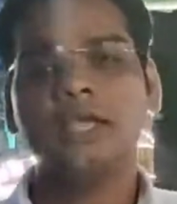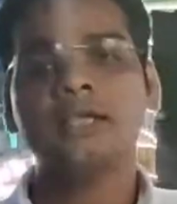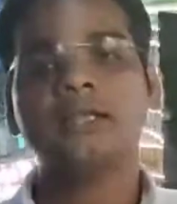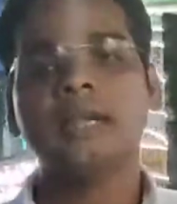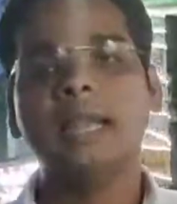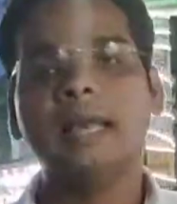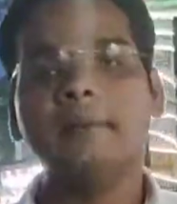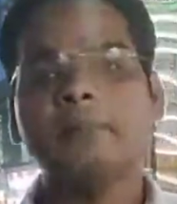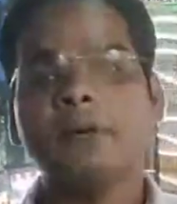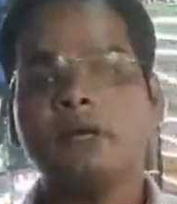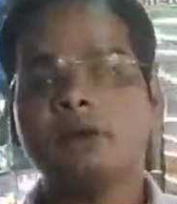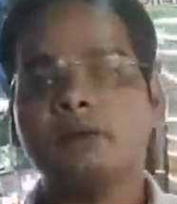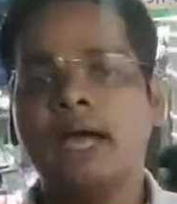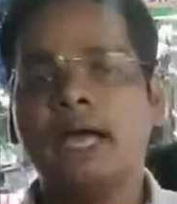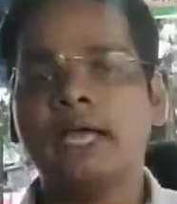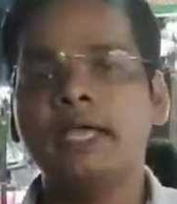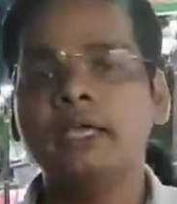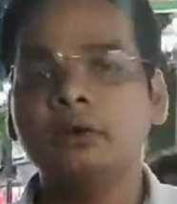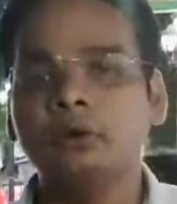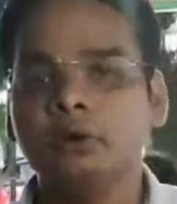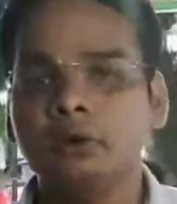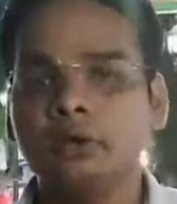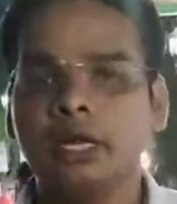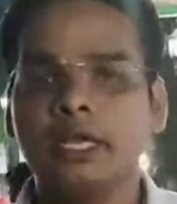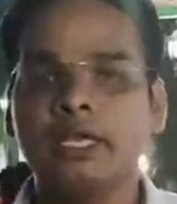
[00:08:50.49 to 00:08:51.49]
एक
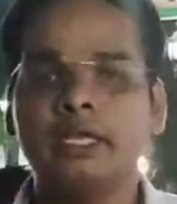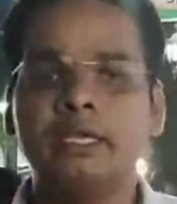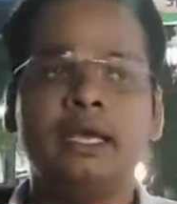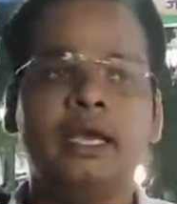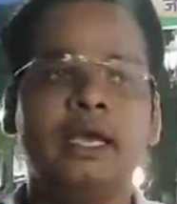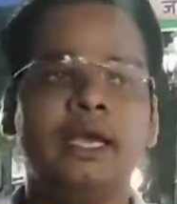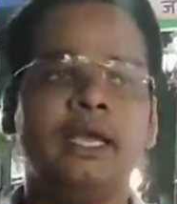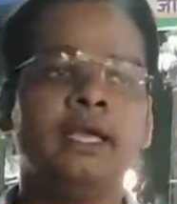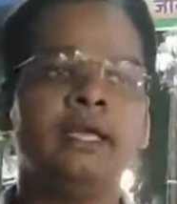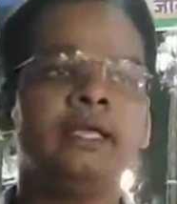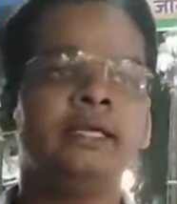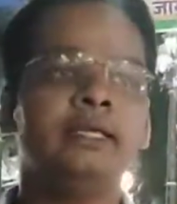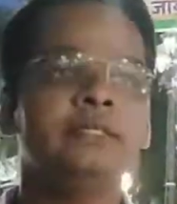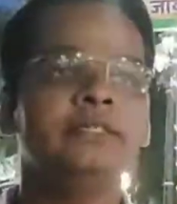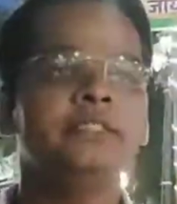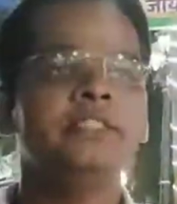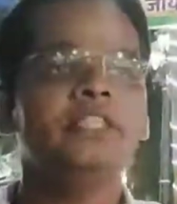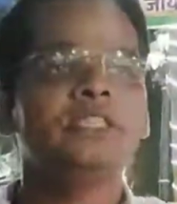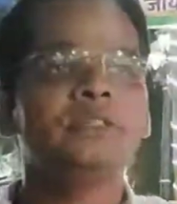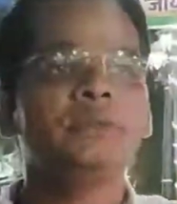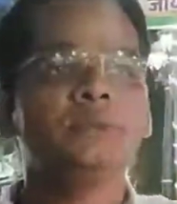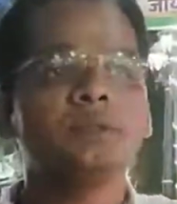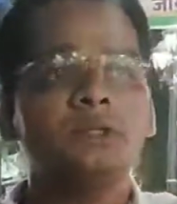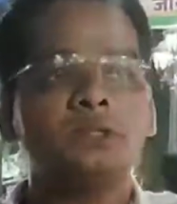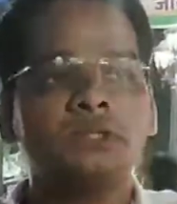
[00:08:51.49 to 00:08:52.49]
लापरवाही हो रही है
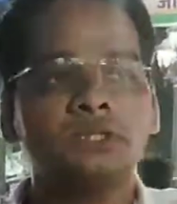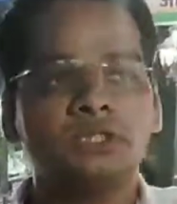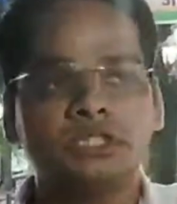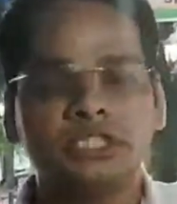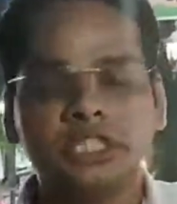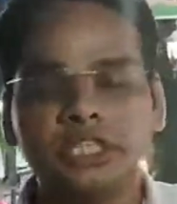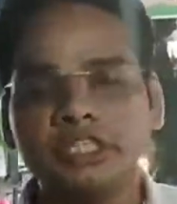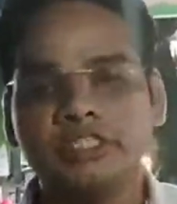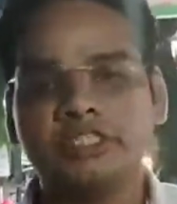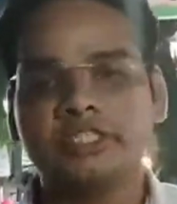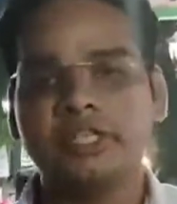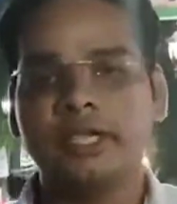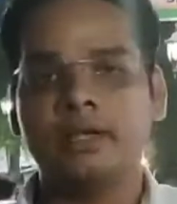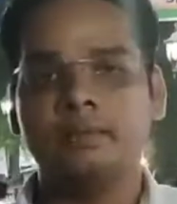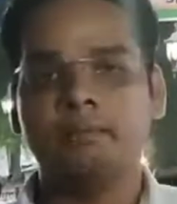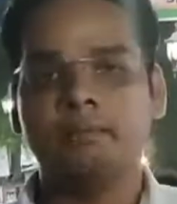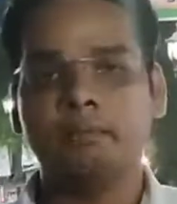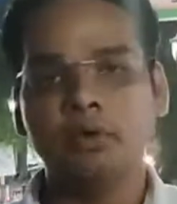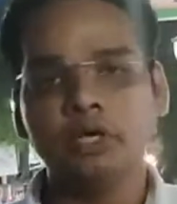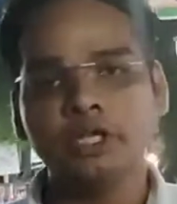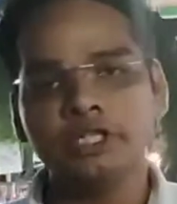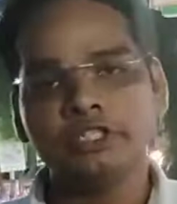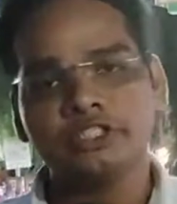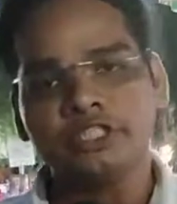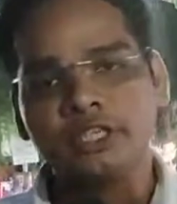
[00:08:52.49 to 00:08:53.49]
जिस चीज़ से
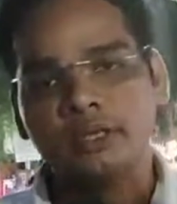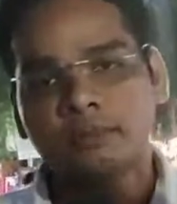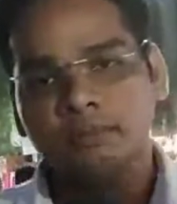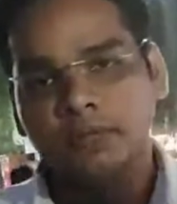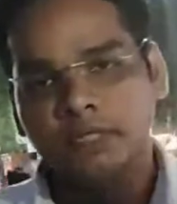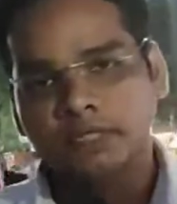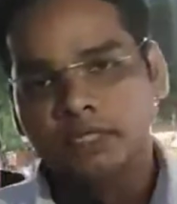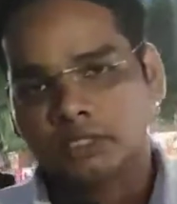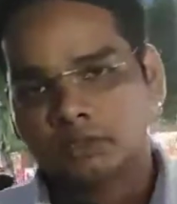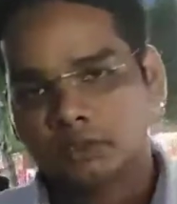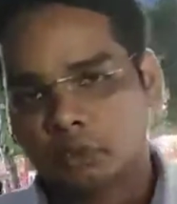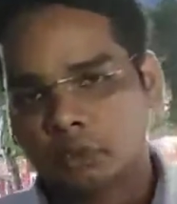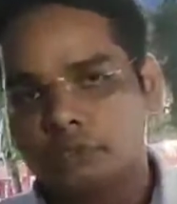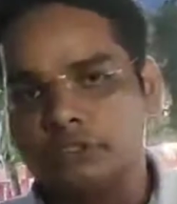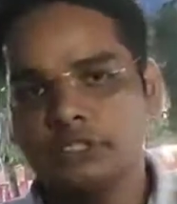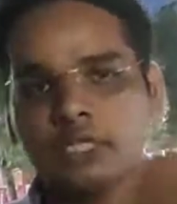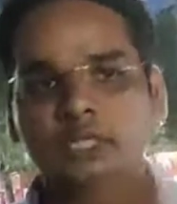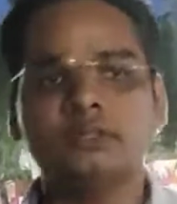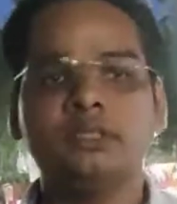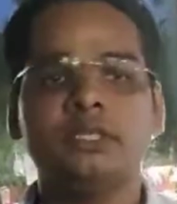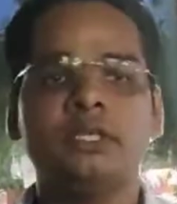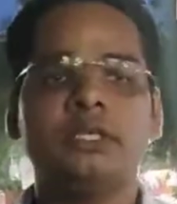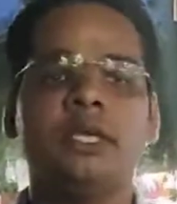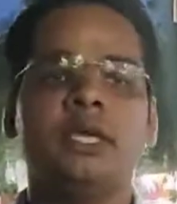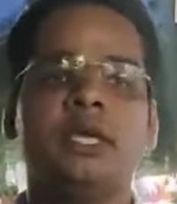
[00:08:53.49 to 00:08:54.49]
पुलिस की मदद हो
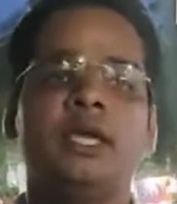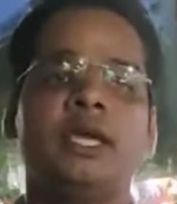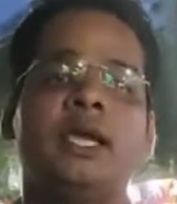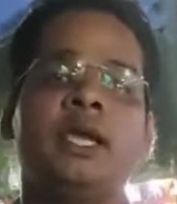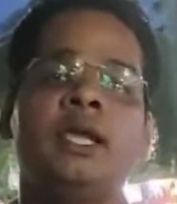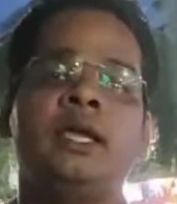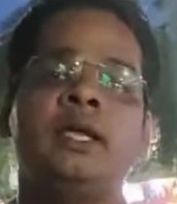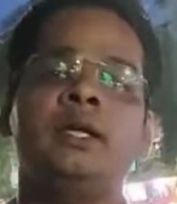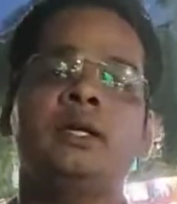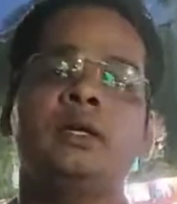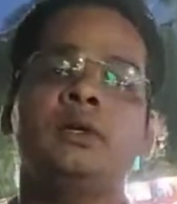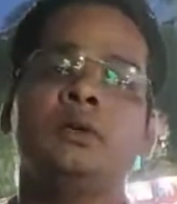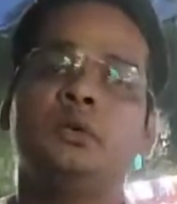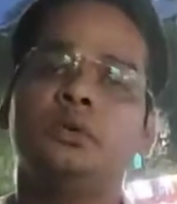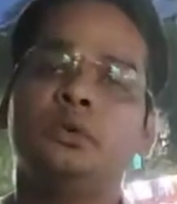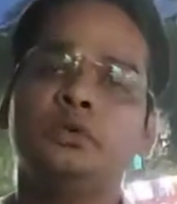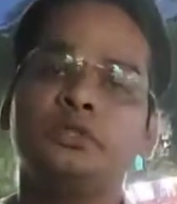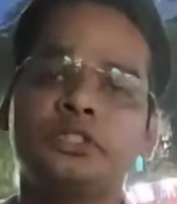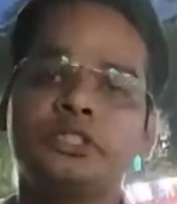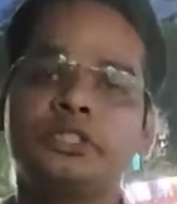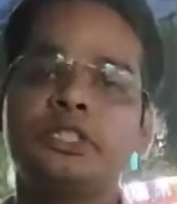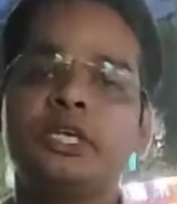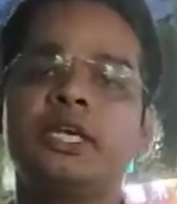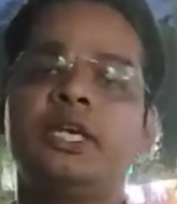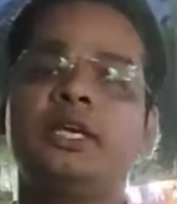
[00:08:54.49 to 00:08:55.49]
सकती है
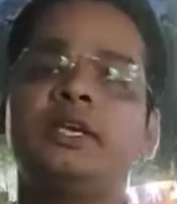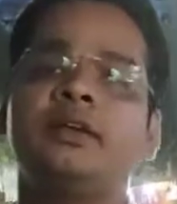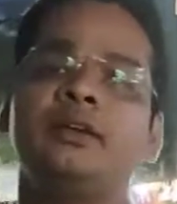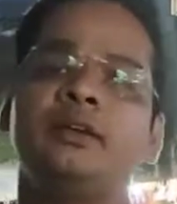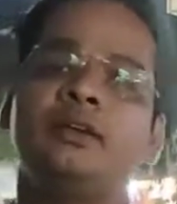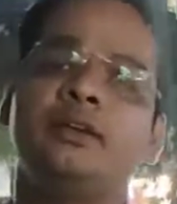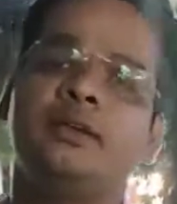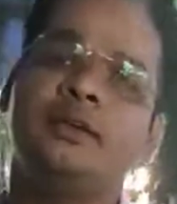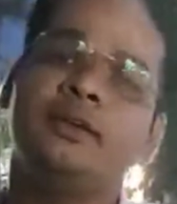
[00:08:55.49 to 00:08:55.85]
उससे